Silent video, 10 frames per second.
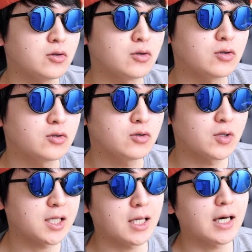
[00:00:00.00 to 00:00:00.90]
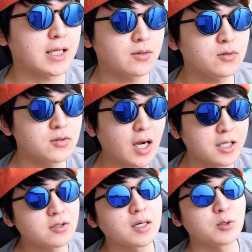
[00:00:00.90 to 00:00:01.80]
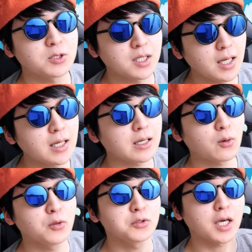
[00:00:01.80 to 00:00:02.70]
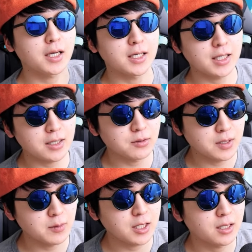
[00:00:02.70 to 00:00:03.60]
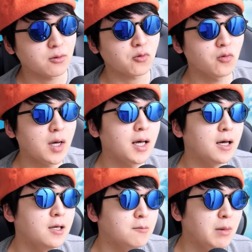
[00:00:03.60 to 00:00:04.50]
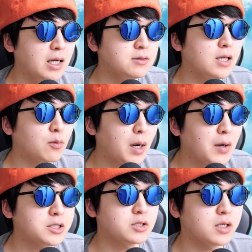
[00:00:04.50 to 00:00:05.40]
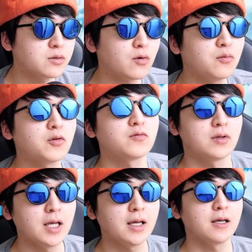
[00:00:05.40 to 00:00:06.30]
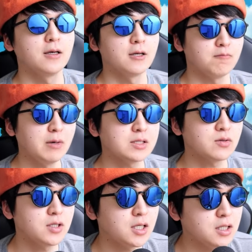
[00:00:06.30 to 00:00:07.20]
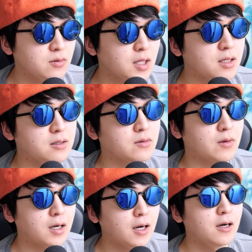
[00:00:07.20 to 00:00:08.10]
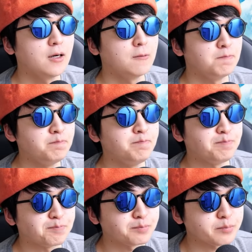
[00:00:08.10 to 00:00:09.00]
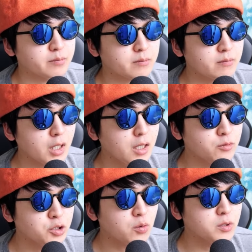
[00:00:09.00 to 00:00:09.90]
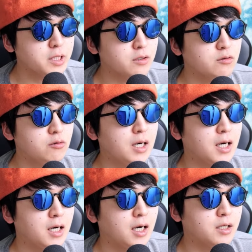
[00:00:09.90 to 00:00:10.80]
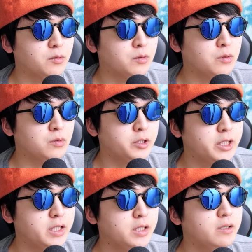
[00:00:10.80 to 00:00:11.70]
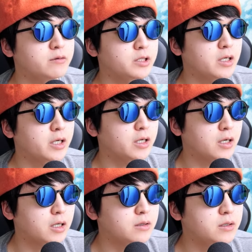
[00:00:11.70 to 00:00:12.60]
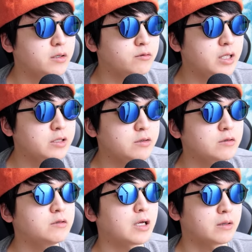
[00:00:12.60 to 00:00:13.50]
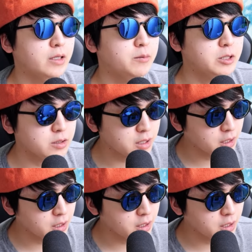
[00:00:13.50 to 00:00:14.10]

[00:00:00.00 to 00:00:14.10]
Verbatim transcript: 育て方どういうカリキュラムをしたらこういう結果になるよねみたいなことは、まあ、ある程度回してると思うんでまあそれなりの何て言うのかなうんあの試行錯誤はあのしてきてるんじゃないかなっていう年数なんで別に